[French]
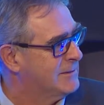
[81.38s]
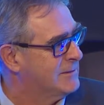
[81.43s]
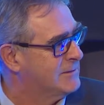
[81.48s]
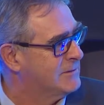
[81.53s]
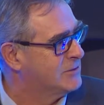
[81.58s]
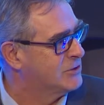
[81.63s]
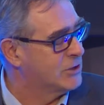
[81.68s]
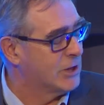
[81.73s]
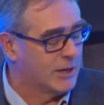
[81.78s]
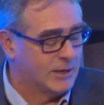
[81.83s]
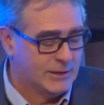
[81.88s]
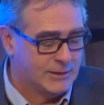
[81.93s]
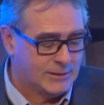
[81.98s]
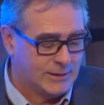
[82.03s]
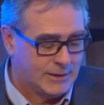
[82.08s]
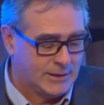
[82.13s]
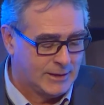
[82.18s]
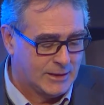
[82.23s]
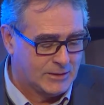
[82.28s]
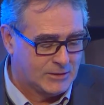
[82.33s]
Jean
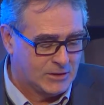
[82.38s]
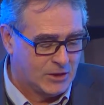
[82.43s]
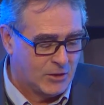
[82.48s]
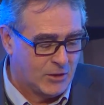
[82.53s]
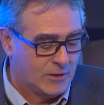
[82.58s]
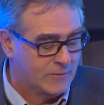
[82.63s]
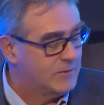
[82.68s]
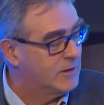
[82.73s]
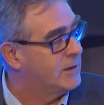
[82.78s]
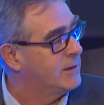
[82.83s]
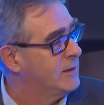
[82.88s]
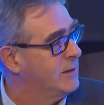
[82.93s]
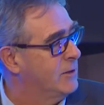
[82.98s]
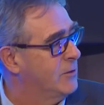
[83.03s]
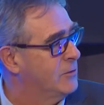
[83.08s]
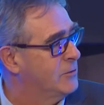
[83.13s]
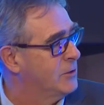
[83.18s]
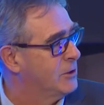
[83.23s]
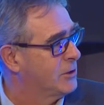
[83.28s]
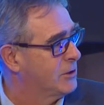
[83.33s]
était quelqu'un avec qui
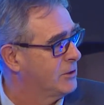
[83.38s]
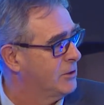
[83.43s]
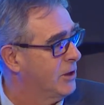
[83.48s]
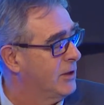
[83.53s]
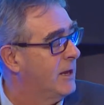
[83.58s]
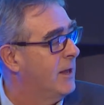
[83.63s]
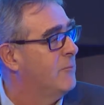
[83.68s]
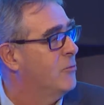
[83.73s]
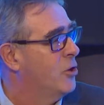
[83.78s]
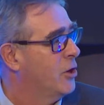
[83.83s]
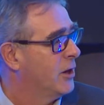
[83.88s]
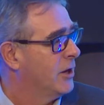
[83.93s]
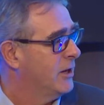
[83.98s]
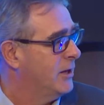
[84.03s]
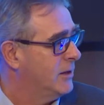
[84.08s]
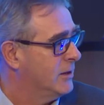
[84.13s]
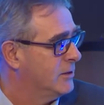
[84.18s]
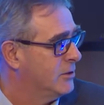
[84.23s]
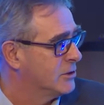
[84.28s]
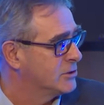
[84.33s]
on a
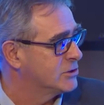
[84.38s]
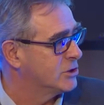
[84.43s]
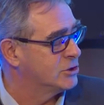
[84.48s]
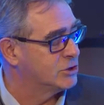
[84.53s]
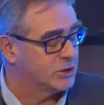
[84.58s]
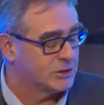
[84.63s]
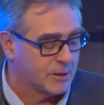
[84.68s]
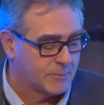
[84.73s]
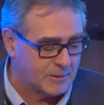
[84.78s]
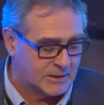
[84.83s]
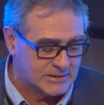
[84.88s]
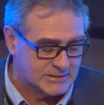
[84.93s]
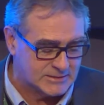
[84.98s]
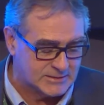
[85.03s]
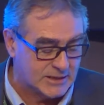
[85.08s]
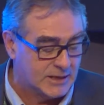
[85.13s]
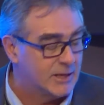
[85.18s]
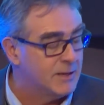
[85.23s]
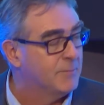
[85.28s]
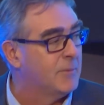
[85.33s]
collaboré lorsque j'étais
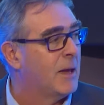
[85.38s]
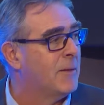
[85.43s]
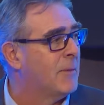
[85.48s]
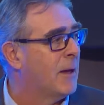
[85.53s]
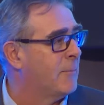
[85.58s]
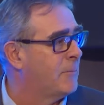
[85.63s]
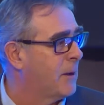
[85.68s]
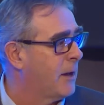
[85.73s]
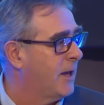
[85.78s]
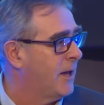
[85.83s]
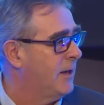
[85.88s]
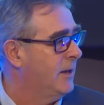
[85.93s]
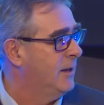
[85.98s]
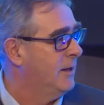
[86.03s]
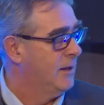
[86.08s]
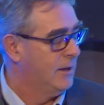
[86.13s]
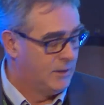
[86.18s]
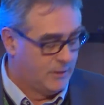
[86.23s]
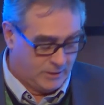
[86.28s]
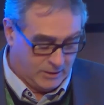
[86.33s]
président et même après
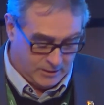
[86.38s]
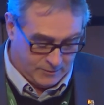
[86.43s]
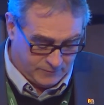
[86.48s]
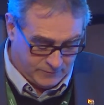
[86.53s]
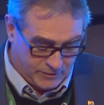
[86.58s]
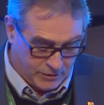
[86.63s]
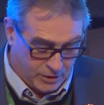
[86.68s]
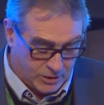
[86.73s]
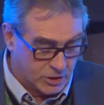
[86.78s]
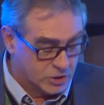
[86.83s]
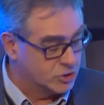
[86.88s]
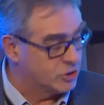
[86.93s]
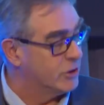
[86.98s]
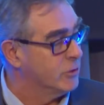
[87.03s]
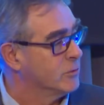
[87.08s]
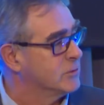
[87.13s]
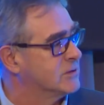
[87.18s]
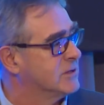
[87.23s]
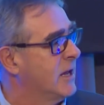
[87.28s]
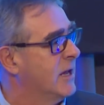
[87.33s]
via le
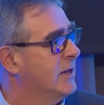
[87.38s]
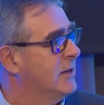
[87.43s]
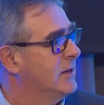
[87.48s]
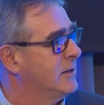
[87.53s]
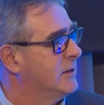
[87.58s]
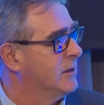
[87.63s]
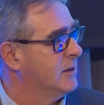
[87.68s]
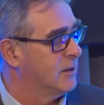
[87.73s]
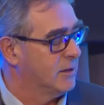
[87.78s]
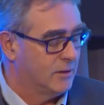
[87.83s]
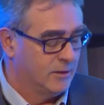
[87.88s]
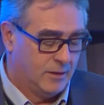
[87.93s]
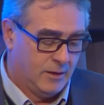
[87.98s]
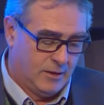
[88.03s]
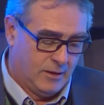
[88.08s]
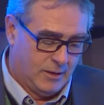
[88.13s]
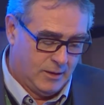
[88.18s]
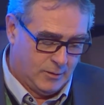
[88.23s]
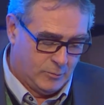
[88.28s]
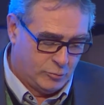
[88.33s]
GO5.
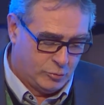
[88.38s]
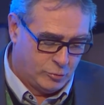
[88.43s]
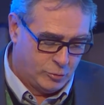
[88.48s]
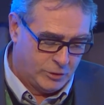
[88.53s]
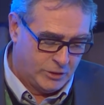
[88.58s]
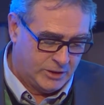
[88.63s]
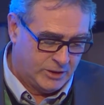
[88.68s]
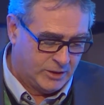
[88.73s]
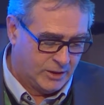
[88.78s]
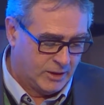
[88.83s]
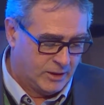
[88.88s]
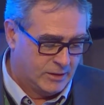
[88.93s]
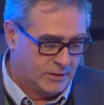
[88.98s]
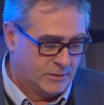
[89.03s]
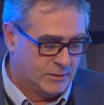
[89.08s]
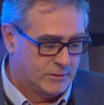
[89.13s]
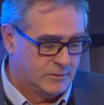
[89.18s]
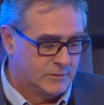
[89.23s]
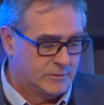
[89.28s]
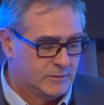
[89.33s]
Puis, euh,
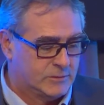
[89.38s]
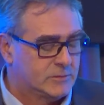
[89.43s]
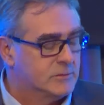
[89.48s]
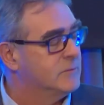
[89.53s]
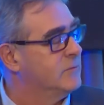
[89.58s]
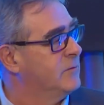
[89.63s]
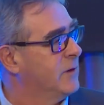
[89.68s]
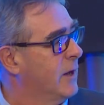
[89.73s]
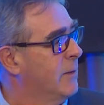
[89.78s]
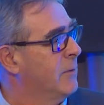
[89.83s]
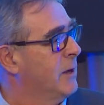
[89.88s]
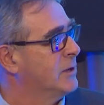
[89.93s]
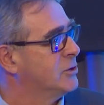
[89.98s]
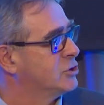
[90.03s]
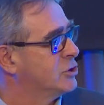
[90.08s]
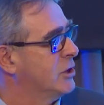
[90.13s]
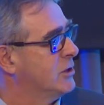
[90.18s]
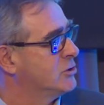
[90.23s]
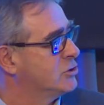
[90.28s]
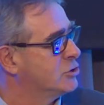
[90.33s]
vraiment,
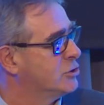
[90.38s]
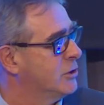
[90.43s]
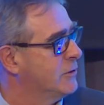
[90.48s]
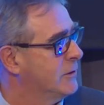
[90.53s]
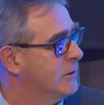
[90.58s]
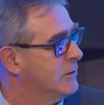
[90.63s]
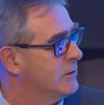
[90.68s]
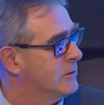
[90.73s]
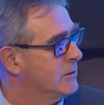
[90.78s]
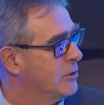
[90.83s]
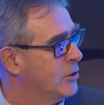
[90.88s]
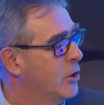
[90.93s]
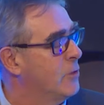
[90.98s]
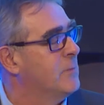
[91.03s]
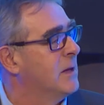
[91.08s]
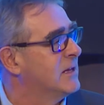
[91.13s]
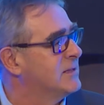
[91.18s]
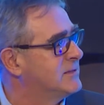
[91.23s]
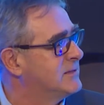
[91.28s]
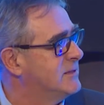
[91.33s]
Jean, je te
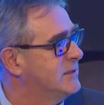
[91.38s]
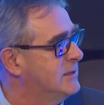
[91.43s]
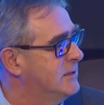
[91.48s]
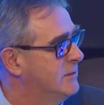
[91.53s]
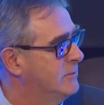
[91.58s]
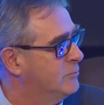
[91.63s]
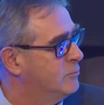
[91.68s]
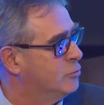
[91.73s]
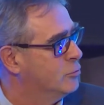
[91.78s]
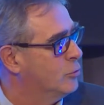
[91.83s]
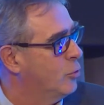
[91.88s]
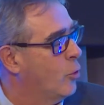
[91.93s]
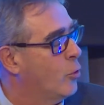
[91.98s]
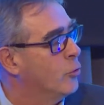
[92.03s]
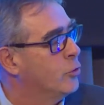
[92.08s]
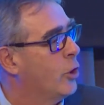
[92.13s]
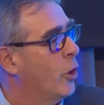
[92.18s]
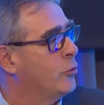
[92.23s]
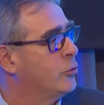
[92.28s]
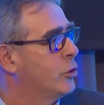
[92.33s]
remercie au
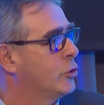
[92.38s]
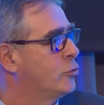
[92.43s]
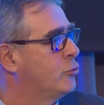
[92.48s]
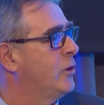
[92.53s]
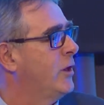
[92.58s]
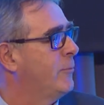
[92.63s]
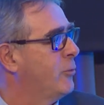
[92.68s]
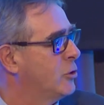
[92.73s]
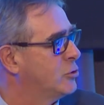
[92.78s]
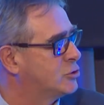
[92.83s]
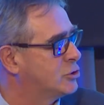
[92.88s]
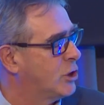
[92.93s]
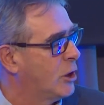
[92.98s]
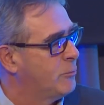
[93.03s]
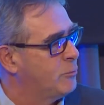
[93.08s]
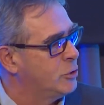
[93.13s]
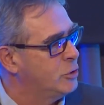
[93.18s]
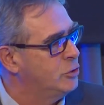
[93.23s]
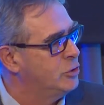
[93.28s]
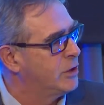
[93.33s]
nom de tous les producteurs,
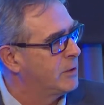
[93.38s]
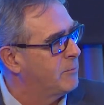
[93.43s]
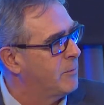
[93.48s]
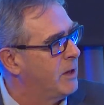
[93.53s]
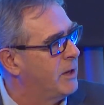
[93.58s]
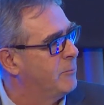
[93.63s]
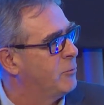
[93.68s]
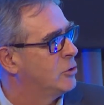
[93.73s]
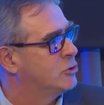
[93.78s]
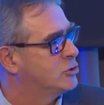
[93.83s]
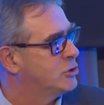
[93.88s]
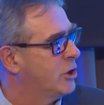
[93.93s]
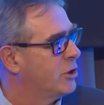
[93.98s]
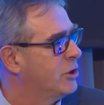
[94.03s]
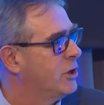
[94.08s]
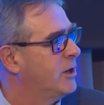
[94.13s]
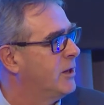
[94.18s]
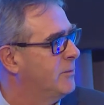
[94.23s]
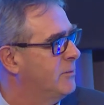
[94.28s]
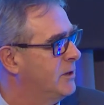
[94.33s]
pas uniquement les producteurs de
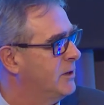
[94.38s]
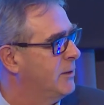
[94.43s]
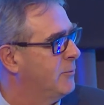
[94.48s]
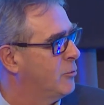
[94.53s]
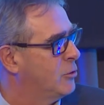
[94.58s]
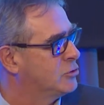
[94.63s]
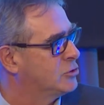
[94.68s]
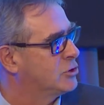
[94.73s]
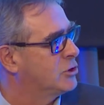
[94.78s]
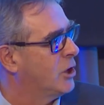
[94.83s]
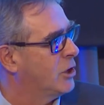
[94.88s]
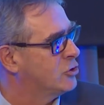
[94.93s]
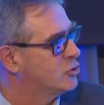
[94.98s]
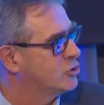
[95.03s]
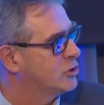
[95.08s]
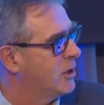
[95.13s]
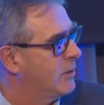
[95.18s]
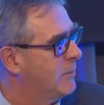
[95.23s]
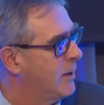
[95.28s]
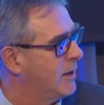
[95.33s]
lait, mais les producteurs du
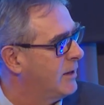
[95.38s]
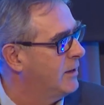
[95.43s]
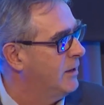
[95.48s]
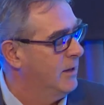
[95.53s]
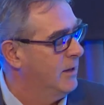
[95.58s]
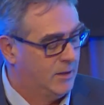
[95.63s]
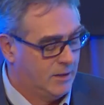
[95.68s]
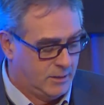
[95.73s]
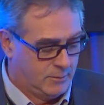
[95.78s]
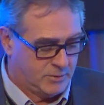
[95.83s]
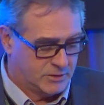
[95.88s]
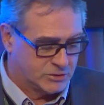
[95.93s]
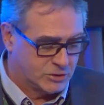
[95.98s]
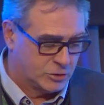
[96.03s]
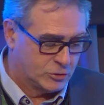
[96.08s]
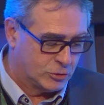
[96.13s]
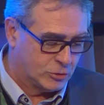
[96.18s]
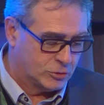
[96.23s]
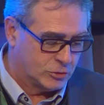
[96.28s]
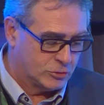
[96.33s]
Québec, parce que
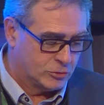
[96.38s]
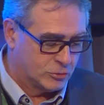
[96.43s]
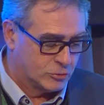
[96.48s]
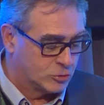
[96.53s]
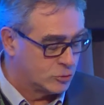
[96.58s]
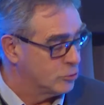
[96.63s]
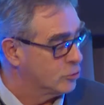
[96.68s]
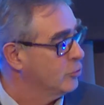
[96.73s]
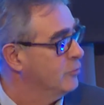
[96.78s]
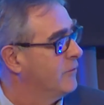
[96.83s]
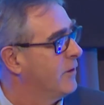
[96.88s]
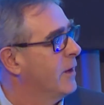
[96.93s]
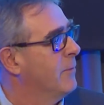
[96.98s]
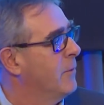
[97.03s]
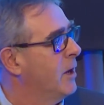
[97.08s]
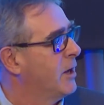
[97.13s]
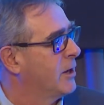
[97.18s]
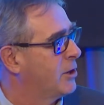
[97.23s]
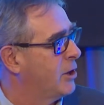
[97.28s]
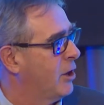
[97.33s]
tu as toujours eu vraiment
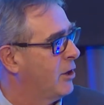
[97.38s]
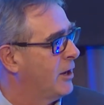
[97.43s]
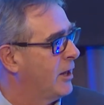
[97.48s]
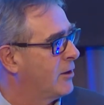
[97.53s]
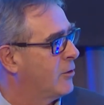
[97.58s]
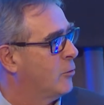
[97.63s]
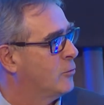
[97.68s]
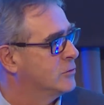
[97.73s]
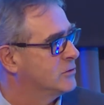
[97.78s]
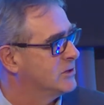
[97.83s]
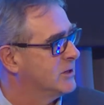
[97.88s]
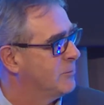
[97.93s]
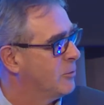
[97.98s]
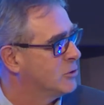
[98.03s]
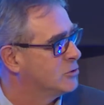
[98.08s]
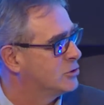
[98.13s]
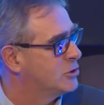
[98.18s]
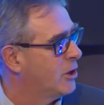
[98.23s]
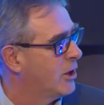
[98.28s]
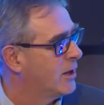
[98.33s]
à cœur la cause des
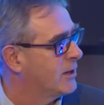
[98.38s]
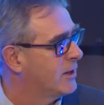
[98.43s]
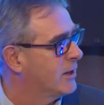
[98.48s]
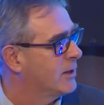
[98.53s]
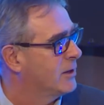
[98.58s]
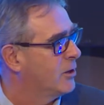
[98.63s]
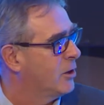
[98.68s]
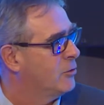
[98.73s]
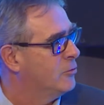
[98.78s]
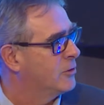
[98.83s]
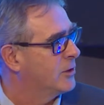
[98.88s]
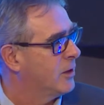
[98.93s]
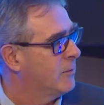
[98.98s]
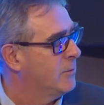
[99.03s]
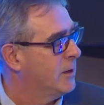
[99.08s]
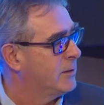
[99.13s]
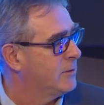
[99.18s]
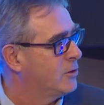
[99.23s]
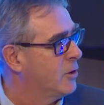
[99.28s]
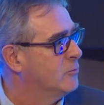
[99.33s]
producteurs agricoles au
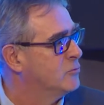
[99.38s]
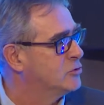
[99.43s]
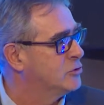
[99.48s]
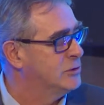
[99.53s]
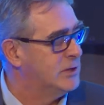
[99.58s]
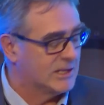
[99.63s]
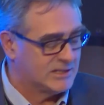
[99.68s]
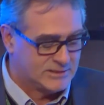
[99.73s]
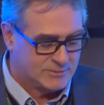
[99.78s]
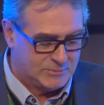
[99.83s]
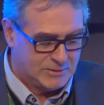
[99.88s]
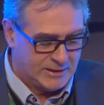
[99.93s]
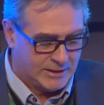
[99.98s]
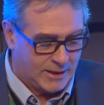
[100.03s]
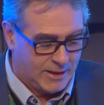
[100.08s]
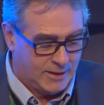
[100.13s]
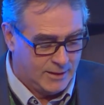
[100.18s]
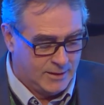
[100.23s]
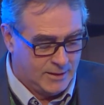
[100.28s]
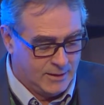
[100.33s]
Québec. Comme tu
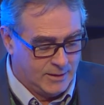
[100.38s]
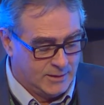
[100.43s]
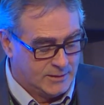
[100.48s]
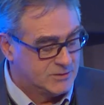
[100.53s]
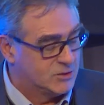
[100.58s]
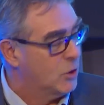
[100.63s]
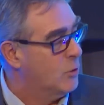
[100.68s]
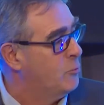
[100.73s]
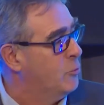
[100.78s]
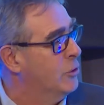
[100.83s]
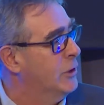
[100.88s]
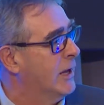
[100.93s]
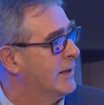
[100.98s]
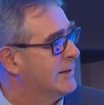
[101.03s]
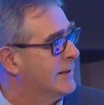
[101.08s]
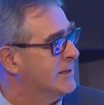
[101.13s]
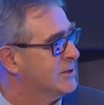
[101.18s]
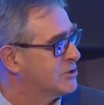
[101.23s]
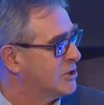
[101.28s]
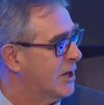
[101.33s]
l'expliquais, c'est un peu dans
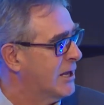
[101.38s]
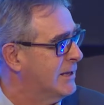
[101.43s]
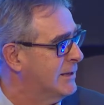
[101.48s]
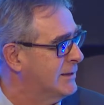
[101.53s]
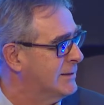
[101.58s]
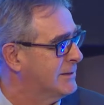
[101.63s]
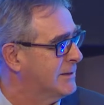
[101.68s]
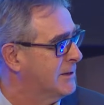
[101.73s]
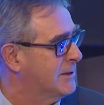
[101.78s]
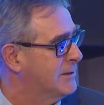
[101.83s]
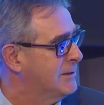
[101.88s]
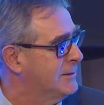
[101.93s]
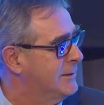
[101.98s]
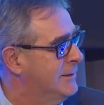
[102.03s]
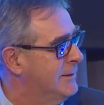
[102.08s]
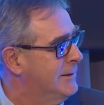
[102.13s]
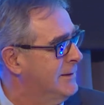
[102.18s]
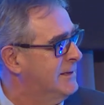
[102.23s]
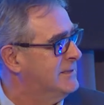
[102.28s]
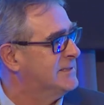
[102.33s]
tes gènes
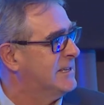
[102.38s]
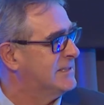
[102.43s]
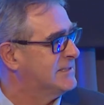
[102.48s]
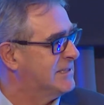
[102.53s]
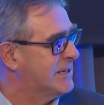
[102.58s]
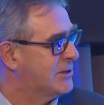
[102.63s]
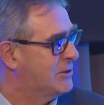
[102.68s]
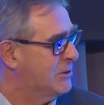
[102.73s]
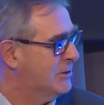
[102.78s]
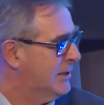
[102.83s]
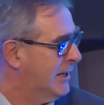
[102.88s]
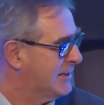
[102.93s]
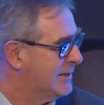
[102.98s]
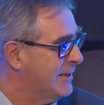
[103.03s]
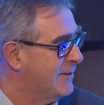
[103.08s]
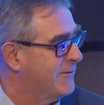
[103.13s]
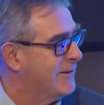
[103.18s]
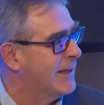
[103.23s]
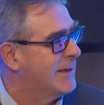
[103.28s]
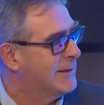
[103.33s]
et ça circule dans
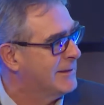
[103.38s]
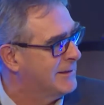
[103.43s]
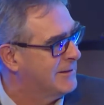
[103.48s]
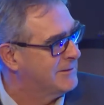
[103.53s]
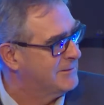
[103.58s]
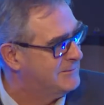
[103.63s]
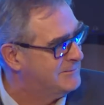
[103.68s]
tes veines.